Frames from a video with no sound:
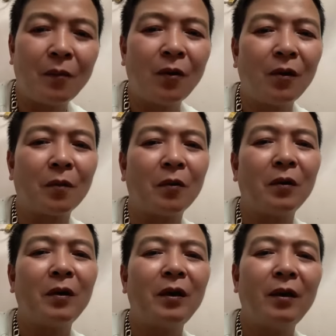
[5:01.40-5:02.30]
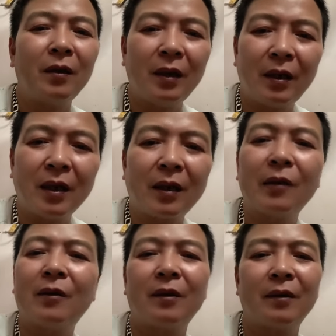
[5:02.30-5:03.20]
được một ít đất
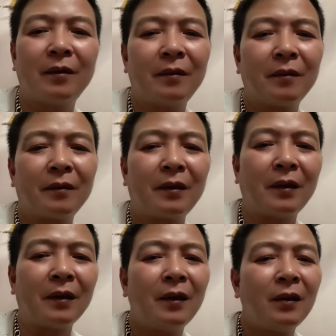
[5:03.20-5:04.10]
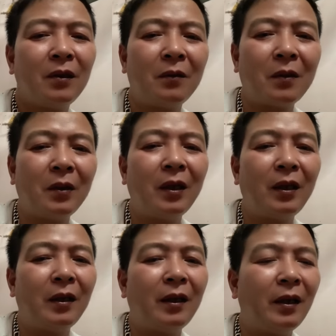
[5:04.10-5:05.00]
thôi tức là nhưng mà ít
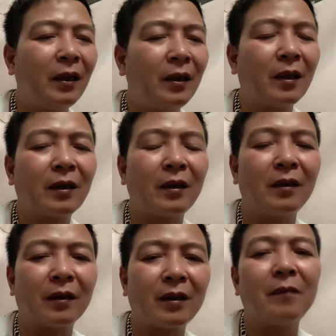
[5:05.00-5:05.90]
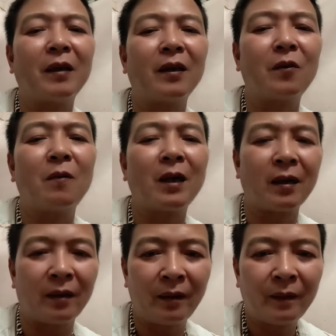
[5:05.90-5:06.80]
ít ít đất ở cái trên mảnh đất của bà
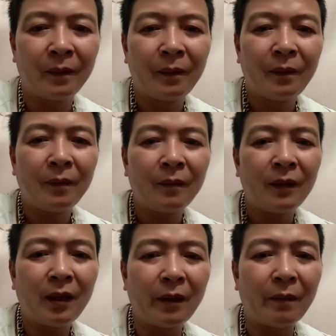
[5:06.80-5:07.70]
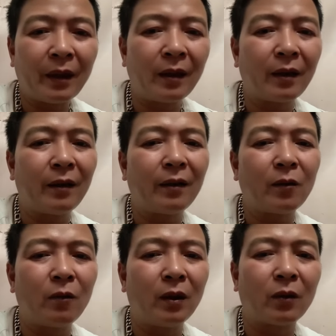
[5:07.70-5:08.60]
ấy thế cái mảnh đất
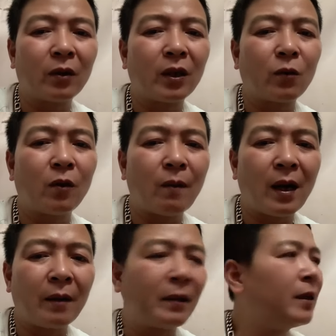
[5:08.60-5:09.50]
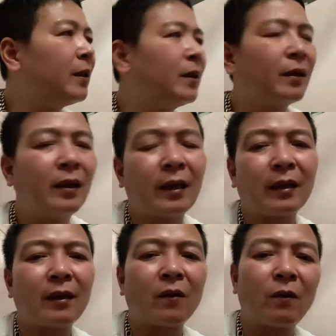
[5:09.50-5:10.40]
cũng là của chiếc của bà ấy mà thế tại
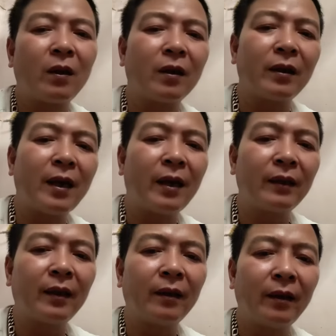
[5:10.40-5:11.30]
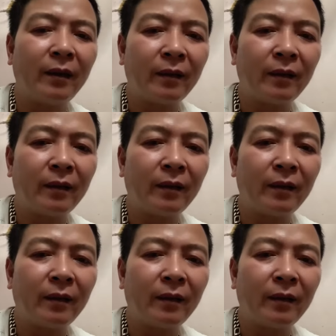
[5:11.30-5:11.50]
sao cũng ở nhà hai tầng ấy đi